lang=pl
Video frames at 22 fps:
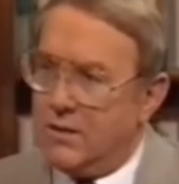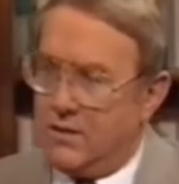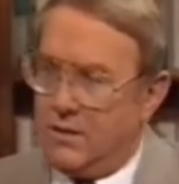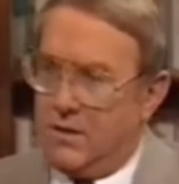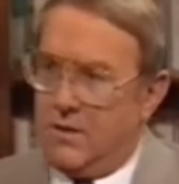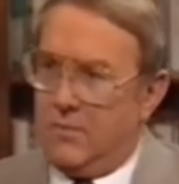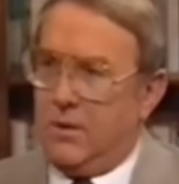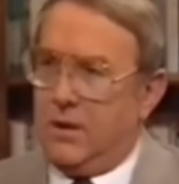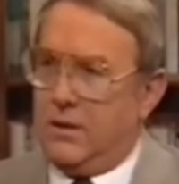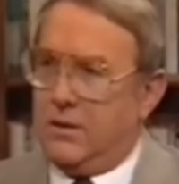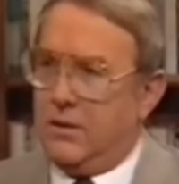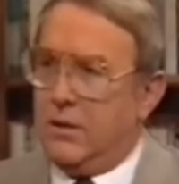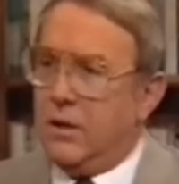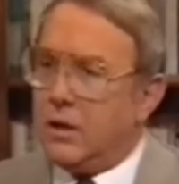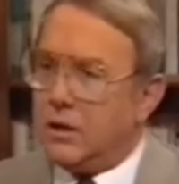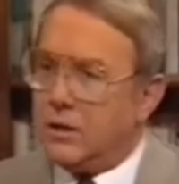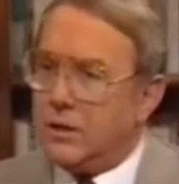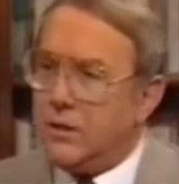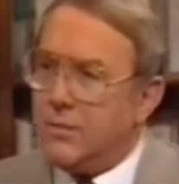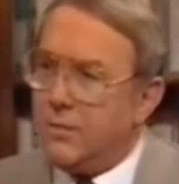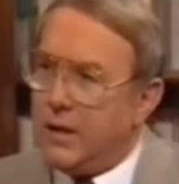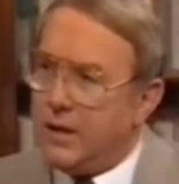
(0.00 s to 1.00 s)
sceptycznie,
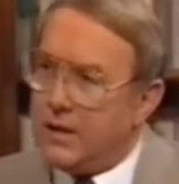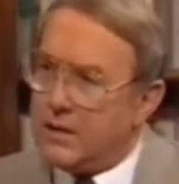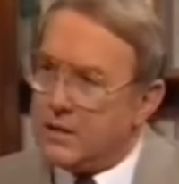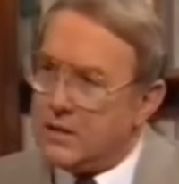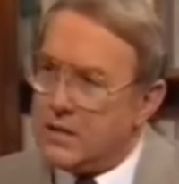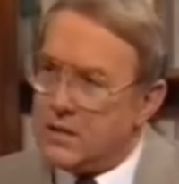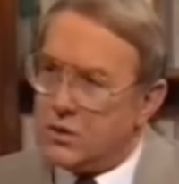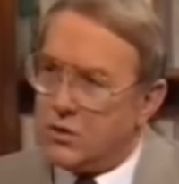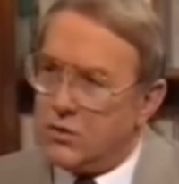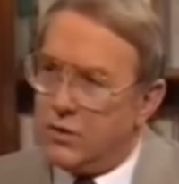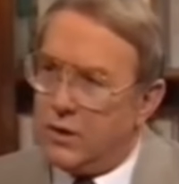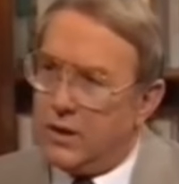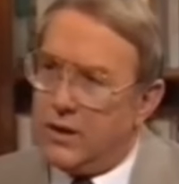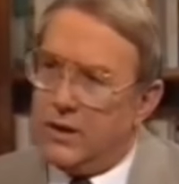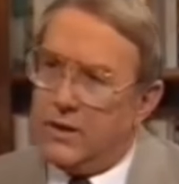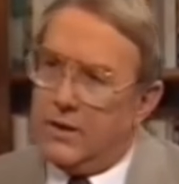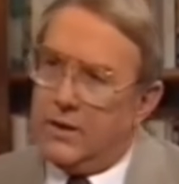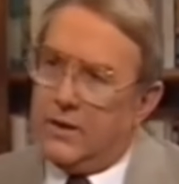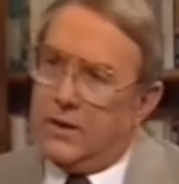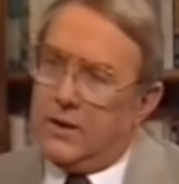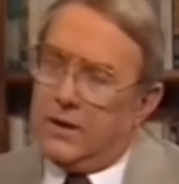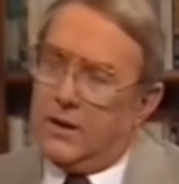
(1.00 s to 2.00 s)
nie bez powodu,
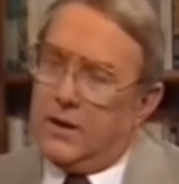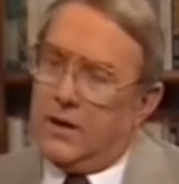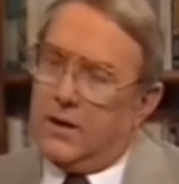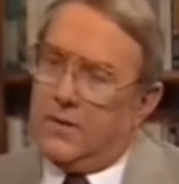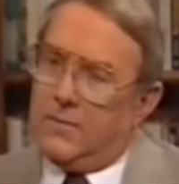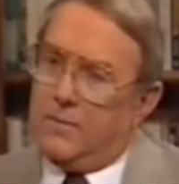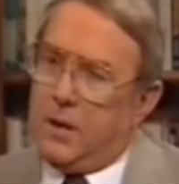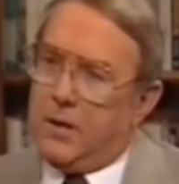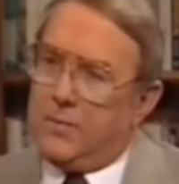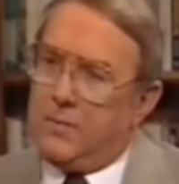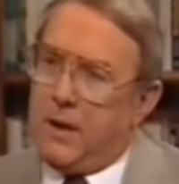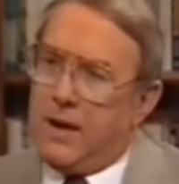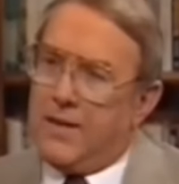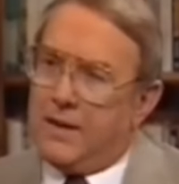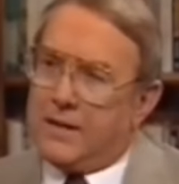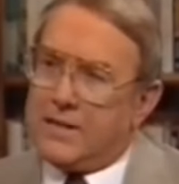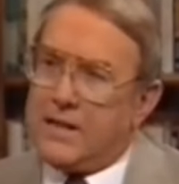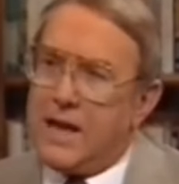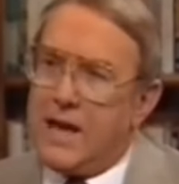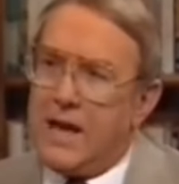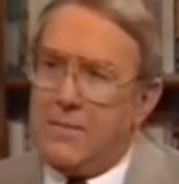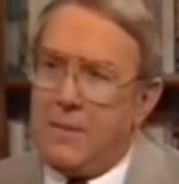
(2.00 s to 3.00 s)
ale już na
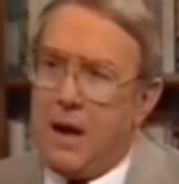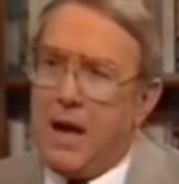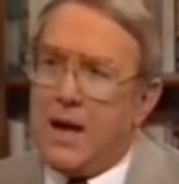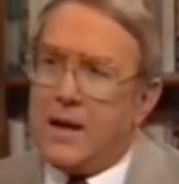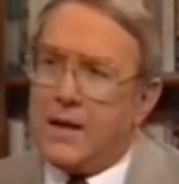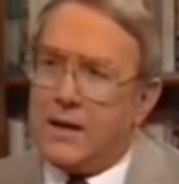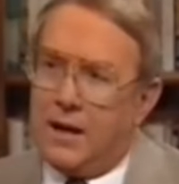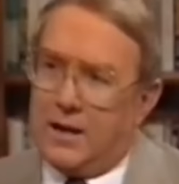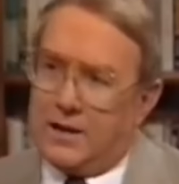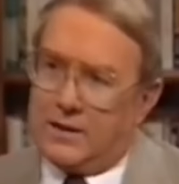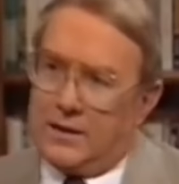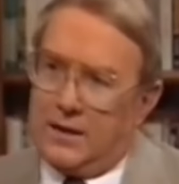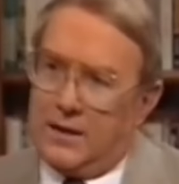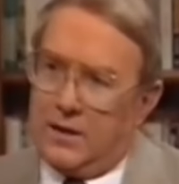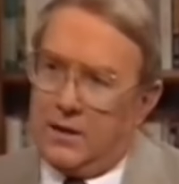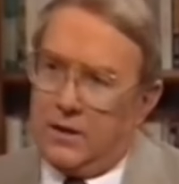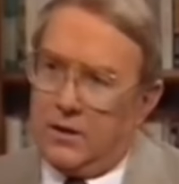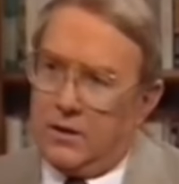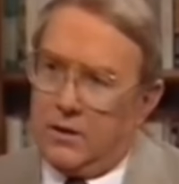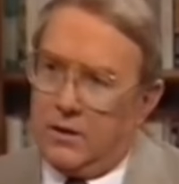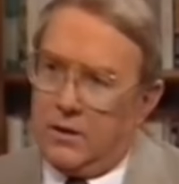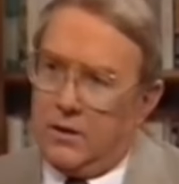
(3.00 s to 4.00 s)
miejscu tak. zmieniłem
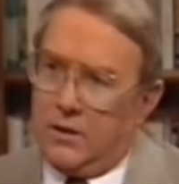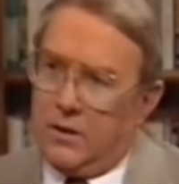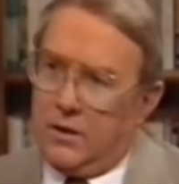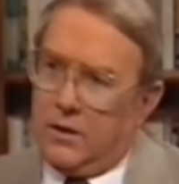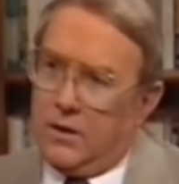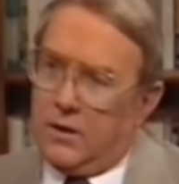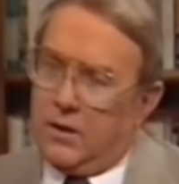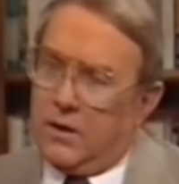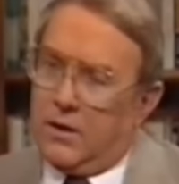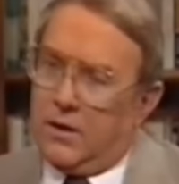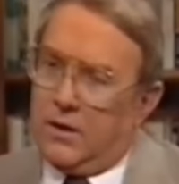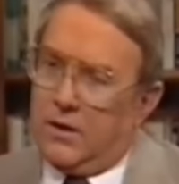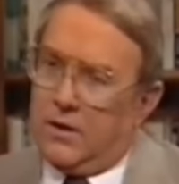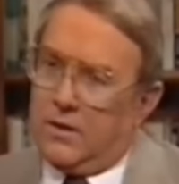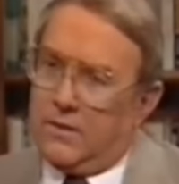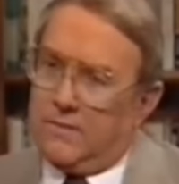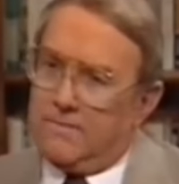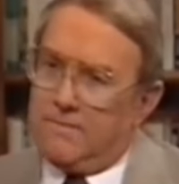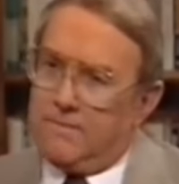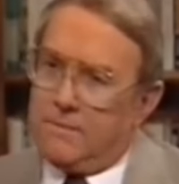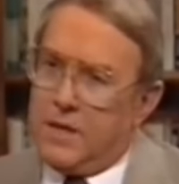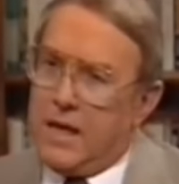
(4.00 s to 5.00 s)
zdanie. Ten
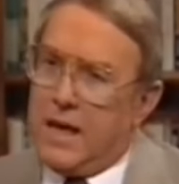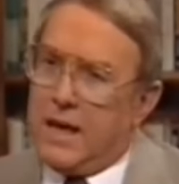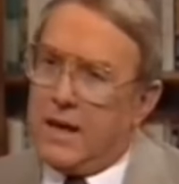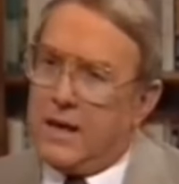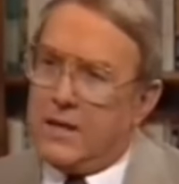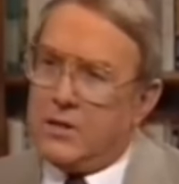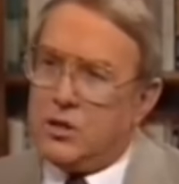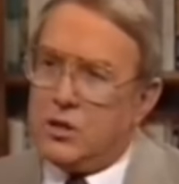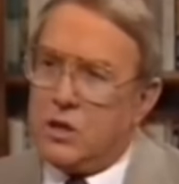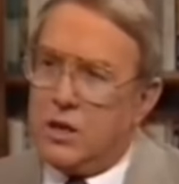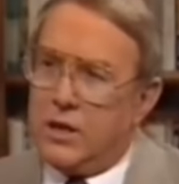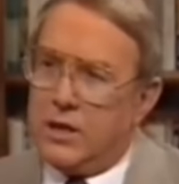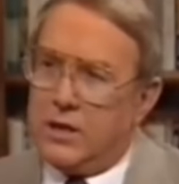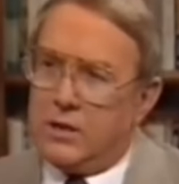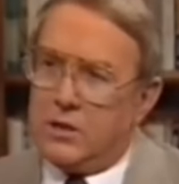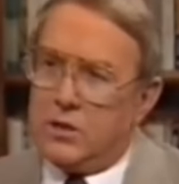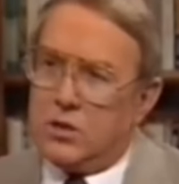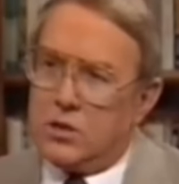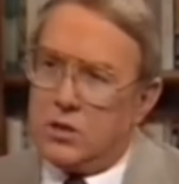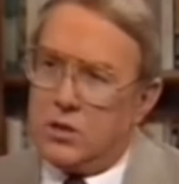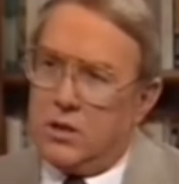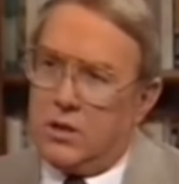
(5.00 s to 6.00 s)
człowiek
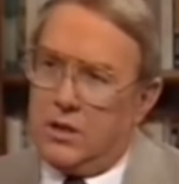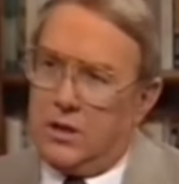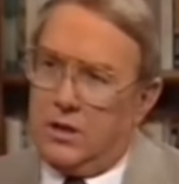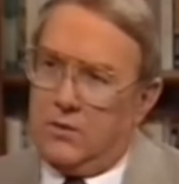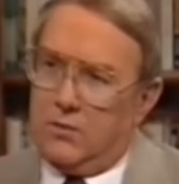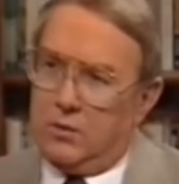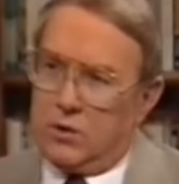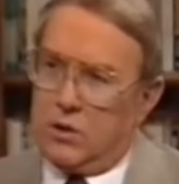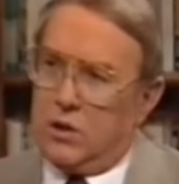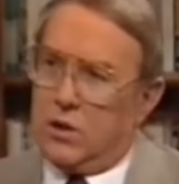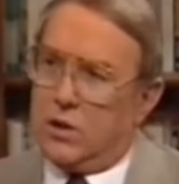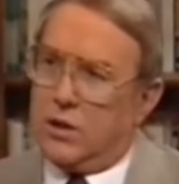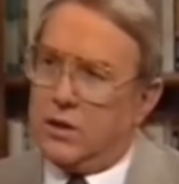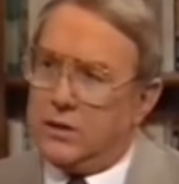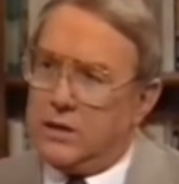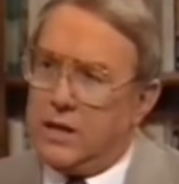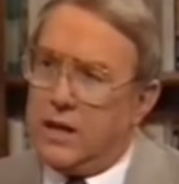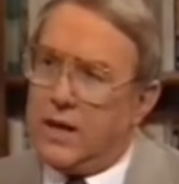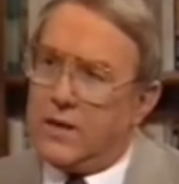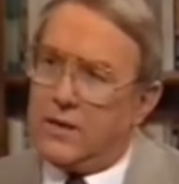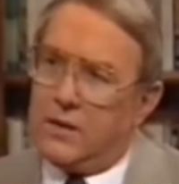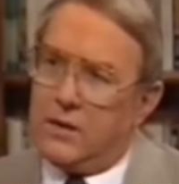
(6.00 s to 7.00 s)
spoglądał śmierci w
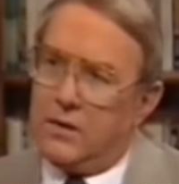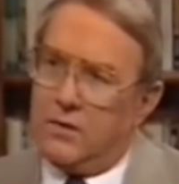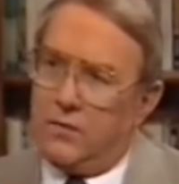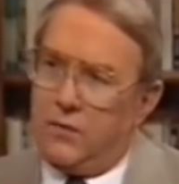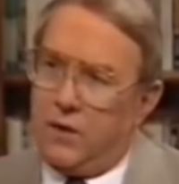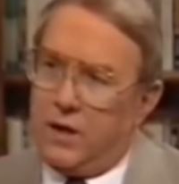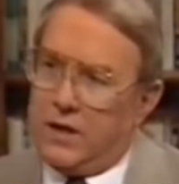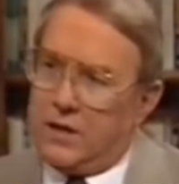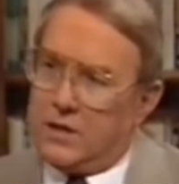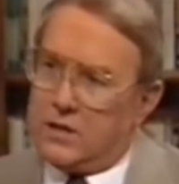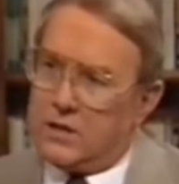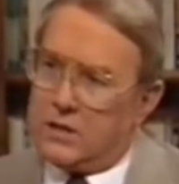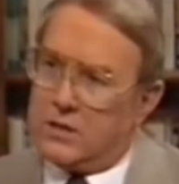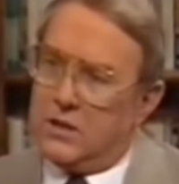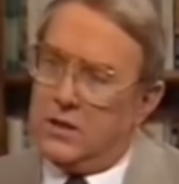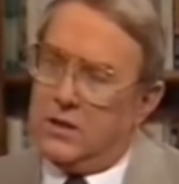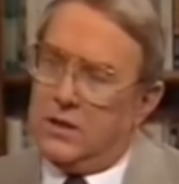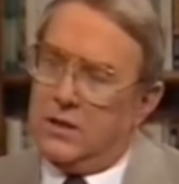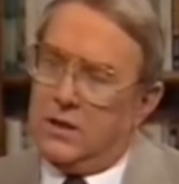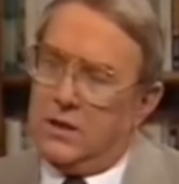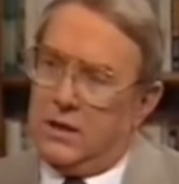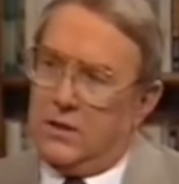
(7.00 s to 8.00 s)
oczy. Od
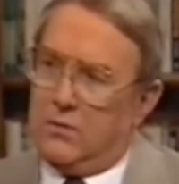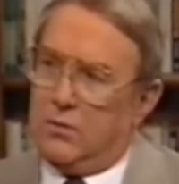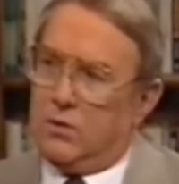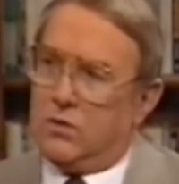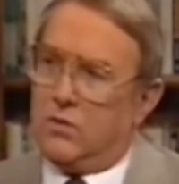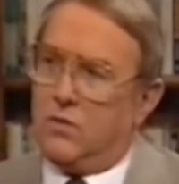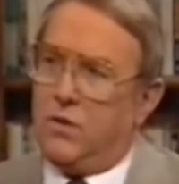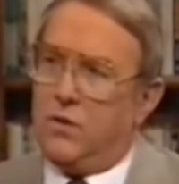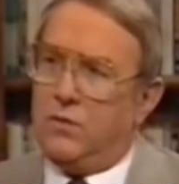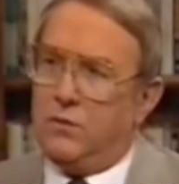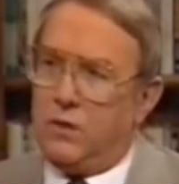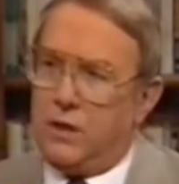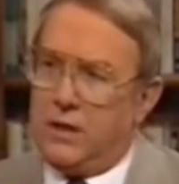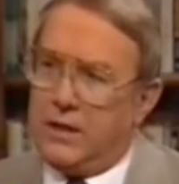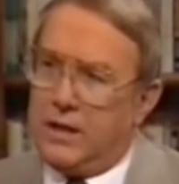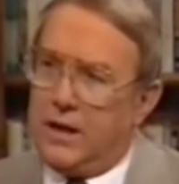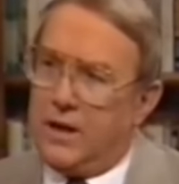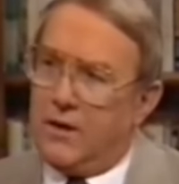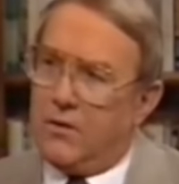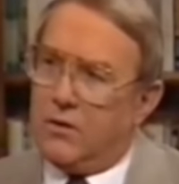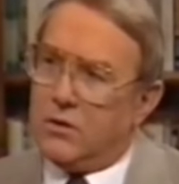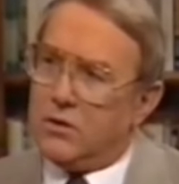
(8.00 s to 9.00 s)
krzesła
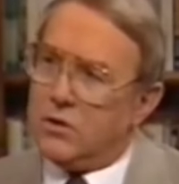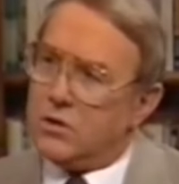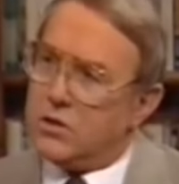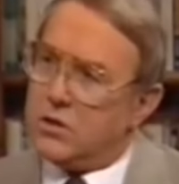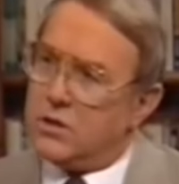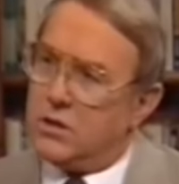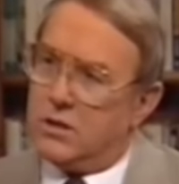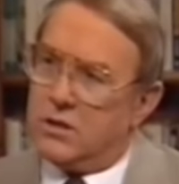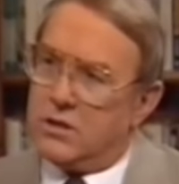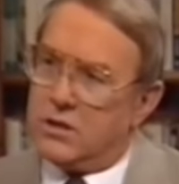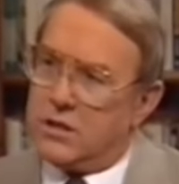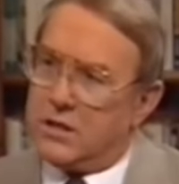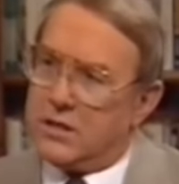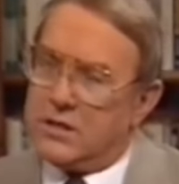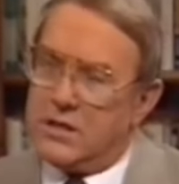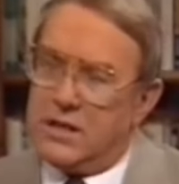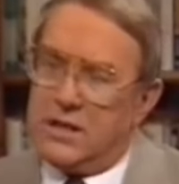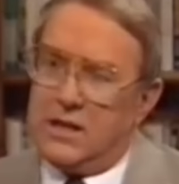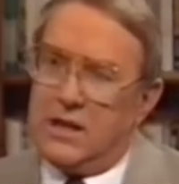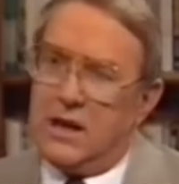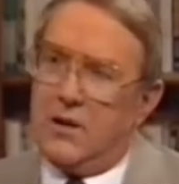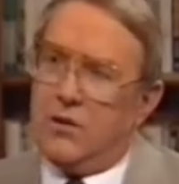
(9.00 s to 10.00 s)
elektrycznego dzieliło go
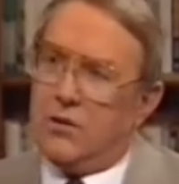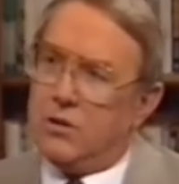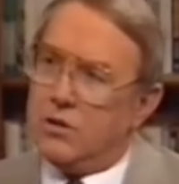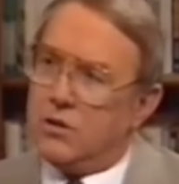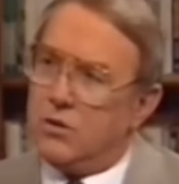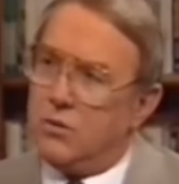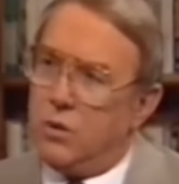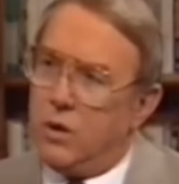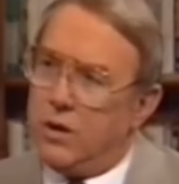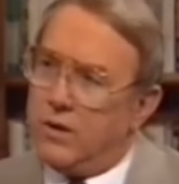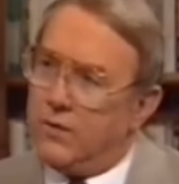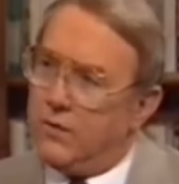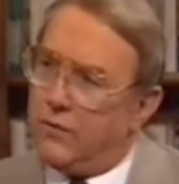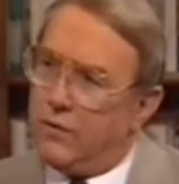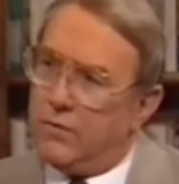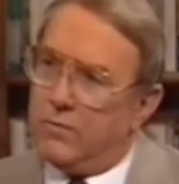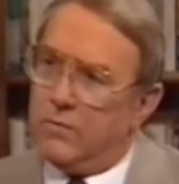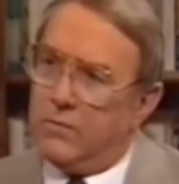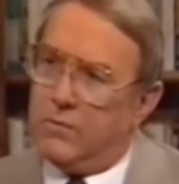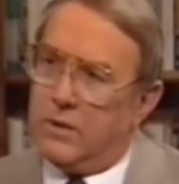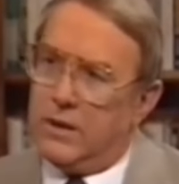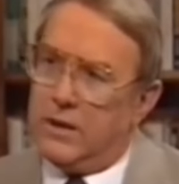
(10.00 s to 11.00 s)

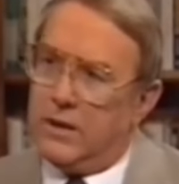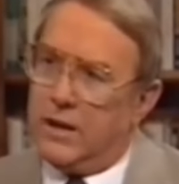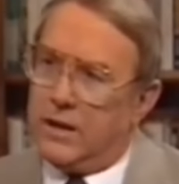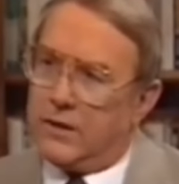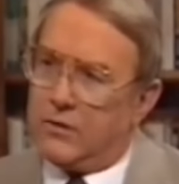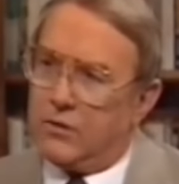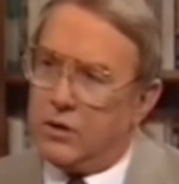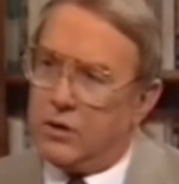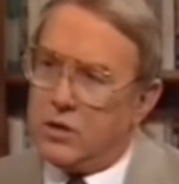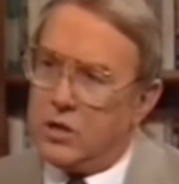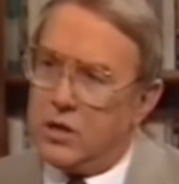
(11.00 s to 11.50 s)
15-16 godzin.